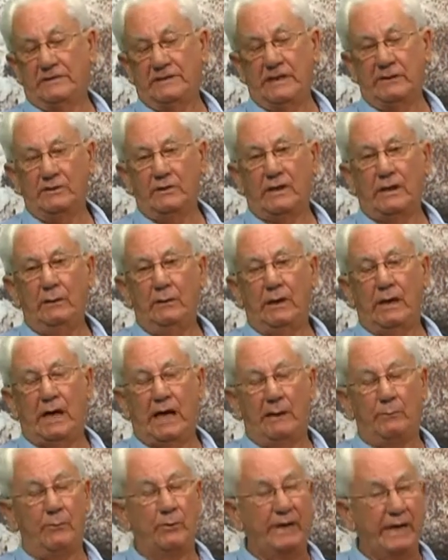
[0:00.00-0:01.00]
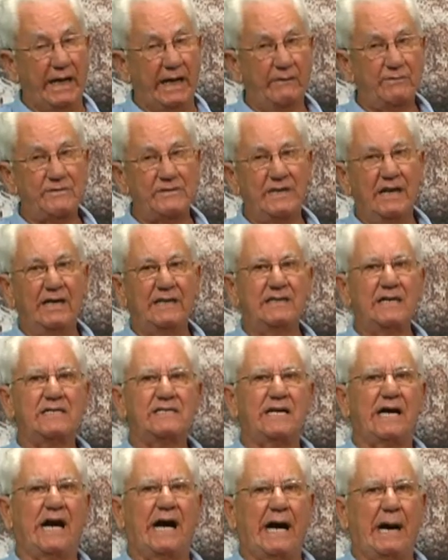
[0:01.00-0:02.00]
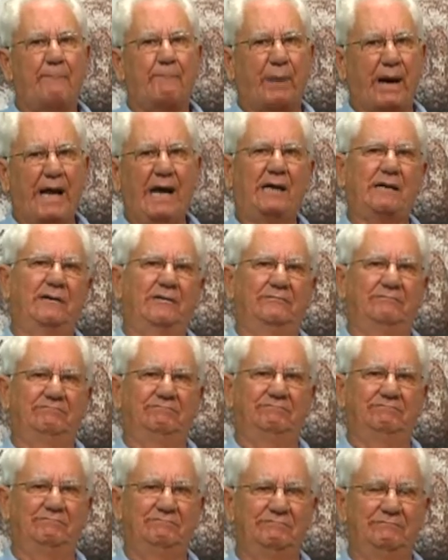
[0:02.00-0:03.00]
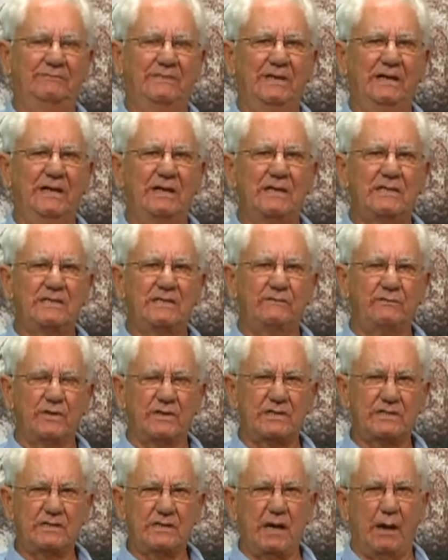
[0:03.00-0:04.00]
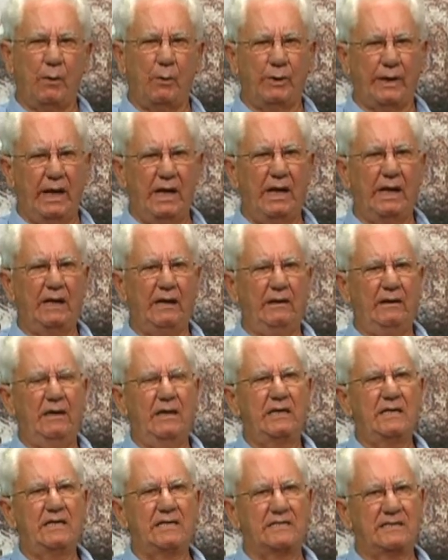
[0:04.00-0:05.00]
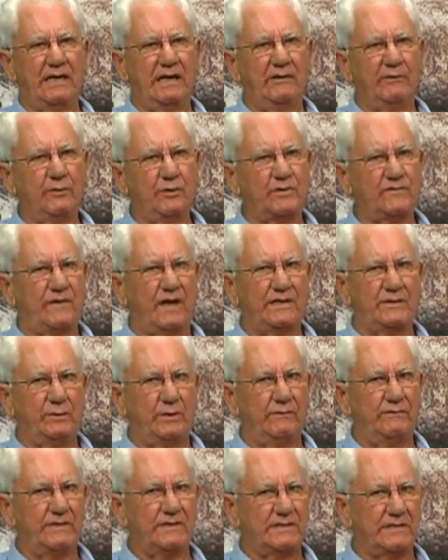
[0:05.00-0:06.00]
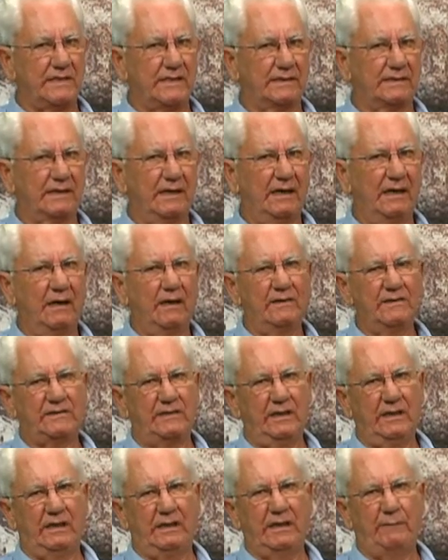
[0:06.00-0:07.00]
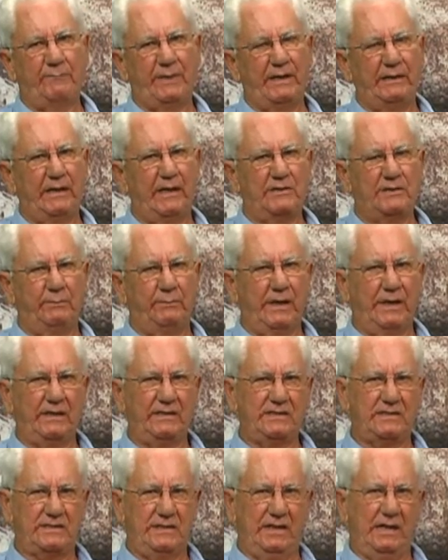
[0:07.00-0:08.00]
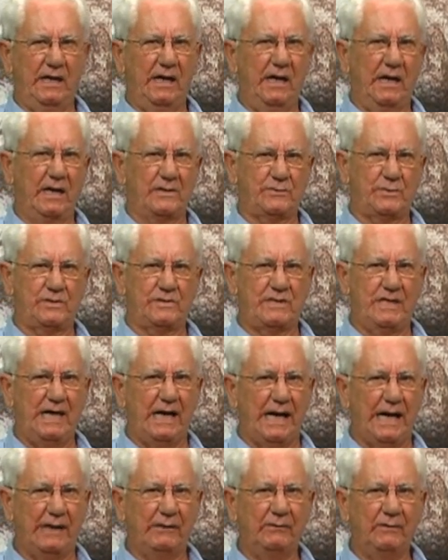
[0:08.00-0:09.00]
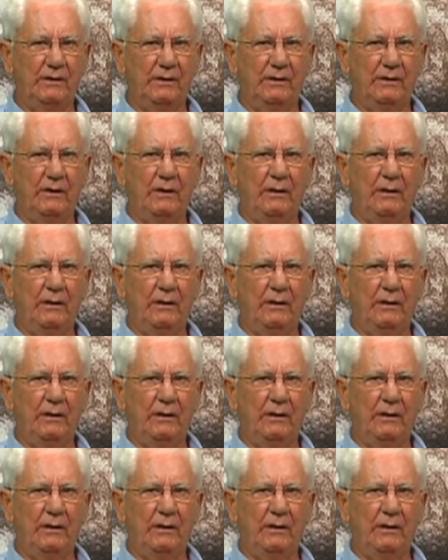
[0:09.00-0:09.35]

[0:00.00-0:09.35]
Zé Carmo Neves, desenhar a placa. Se você, alguém quiser nos fazer uma visita, se, independentemente de ser associado,